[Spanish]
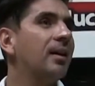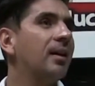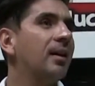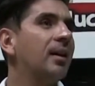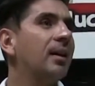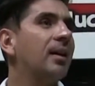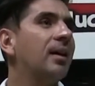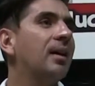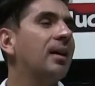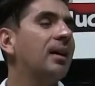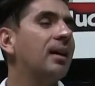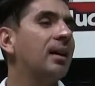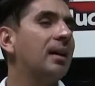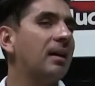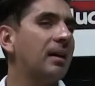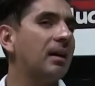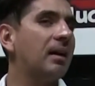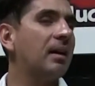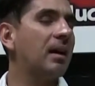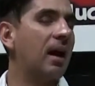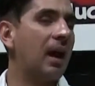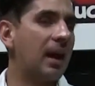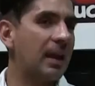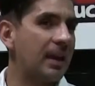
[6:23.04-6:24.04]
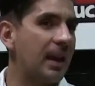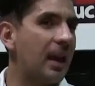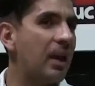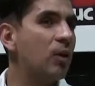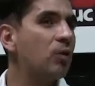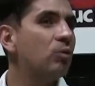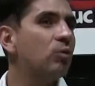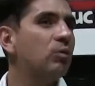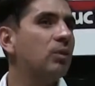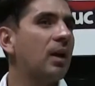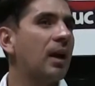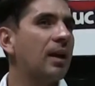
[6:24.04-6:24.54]
Eh, hay
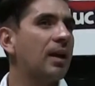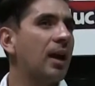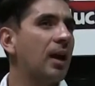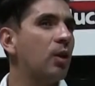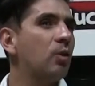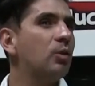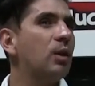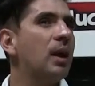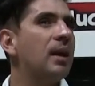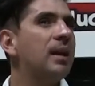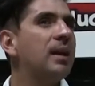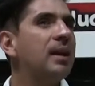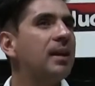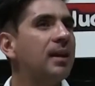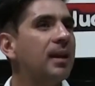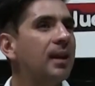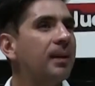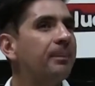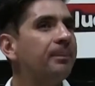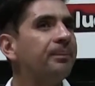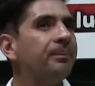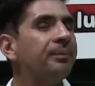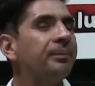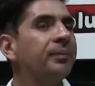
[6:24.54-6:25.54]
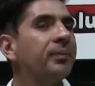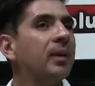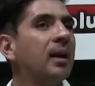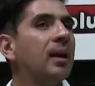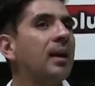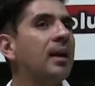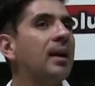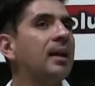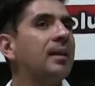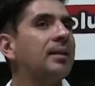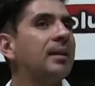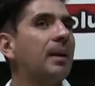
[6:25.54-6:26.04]
ahí hay una línea.
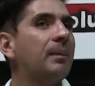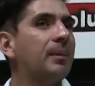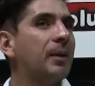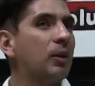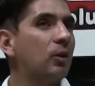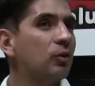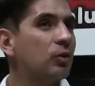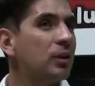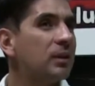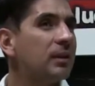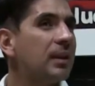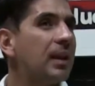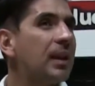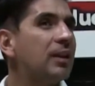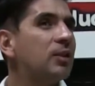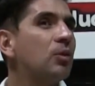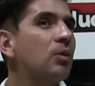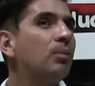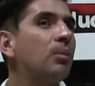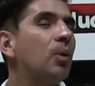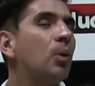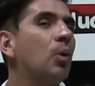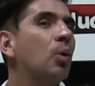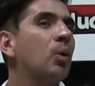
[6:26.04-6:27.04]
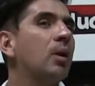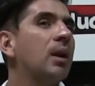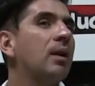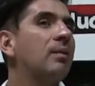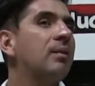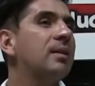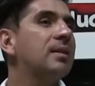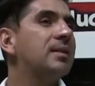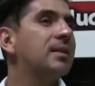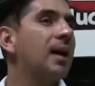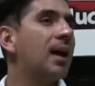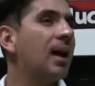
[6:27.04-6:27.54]
También nos interesa un poco
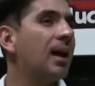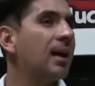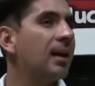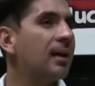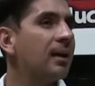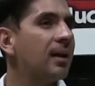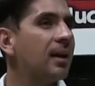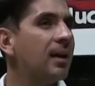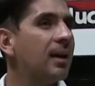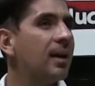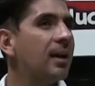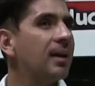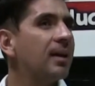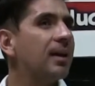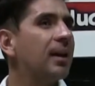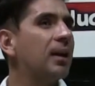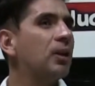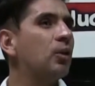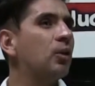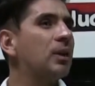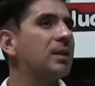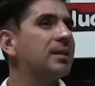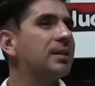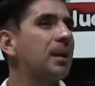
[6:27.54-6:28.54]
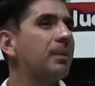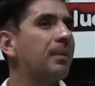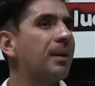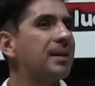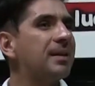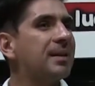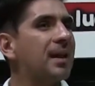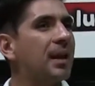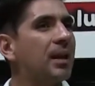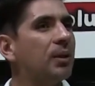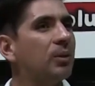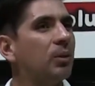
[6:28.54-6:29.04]
revisar qué es lo que está
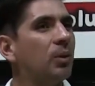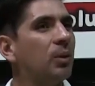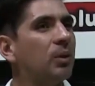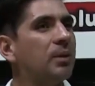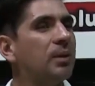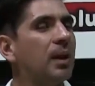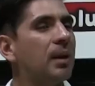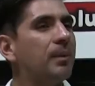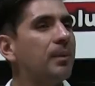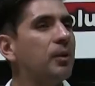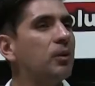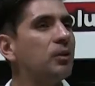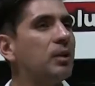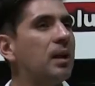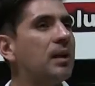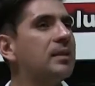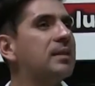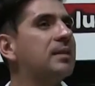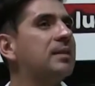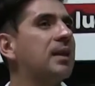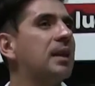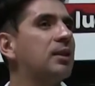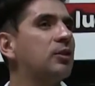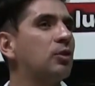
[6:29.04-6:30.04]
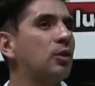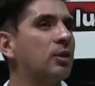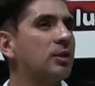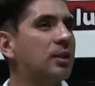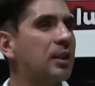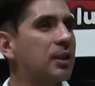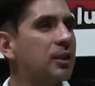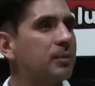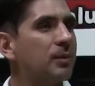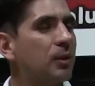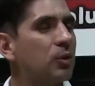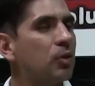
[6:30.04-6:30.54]
pasando en términos de las instalaciones
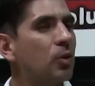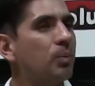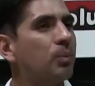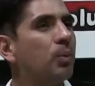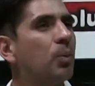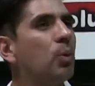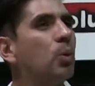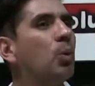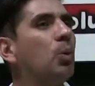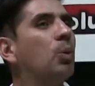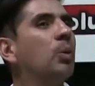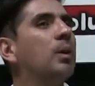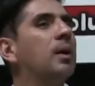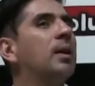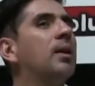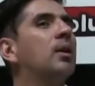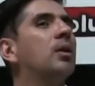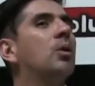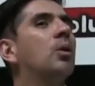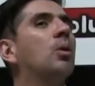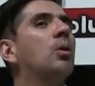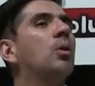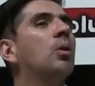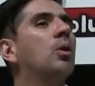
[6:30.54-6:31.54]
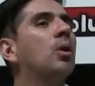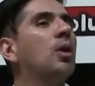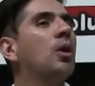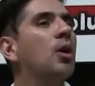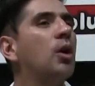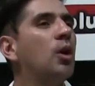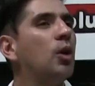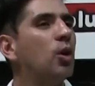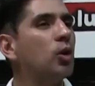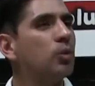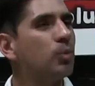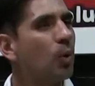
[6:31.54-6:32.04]
en el espacio público,
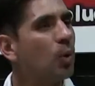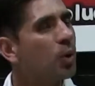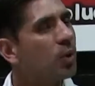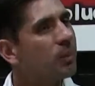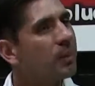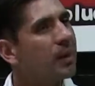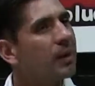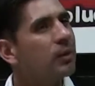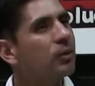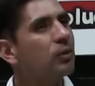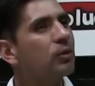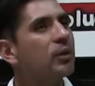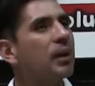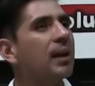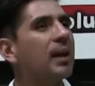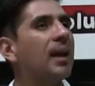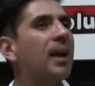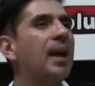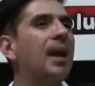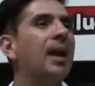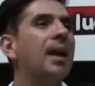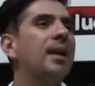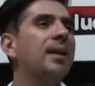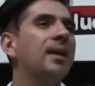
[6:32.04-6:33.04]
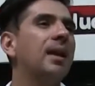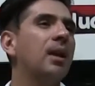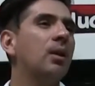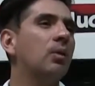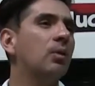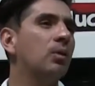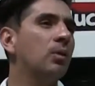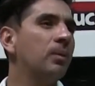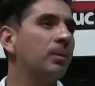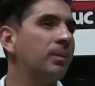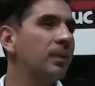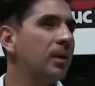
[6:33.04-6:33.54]
los movimientos de
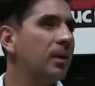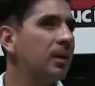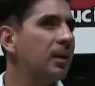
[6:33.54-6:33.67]
género.